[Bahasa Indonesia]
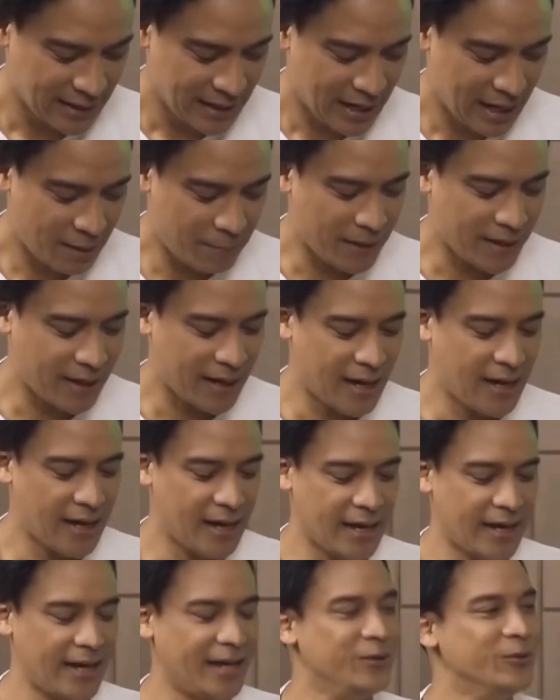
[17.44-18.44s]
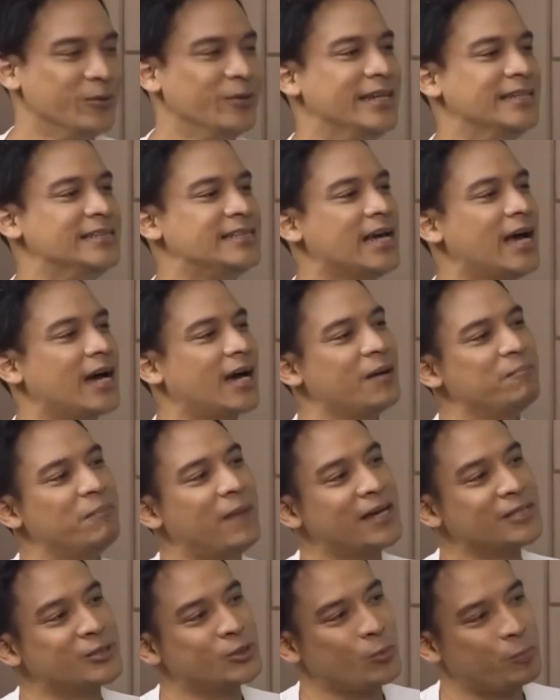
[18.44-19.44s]
Apakah Indonesia akan
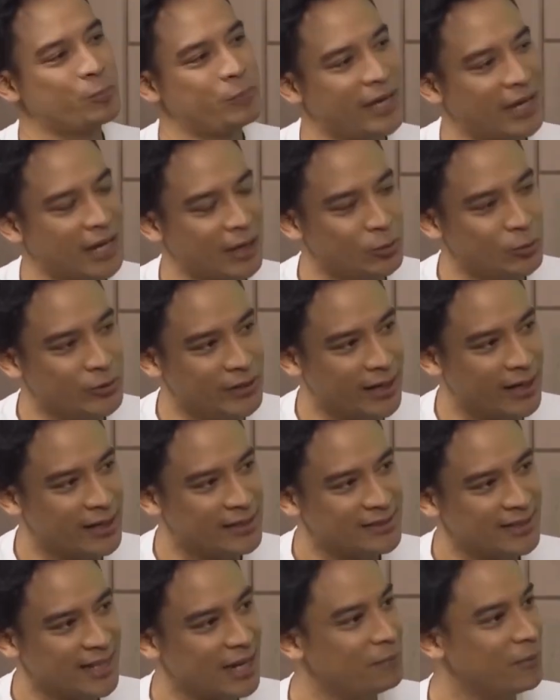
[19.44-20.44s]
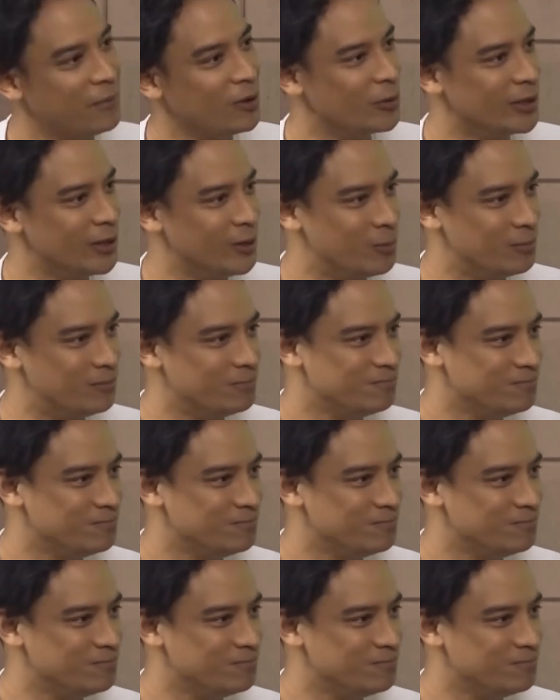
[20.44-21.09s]
masuk Piala Dunia selama lo hidup?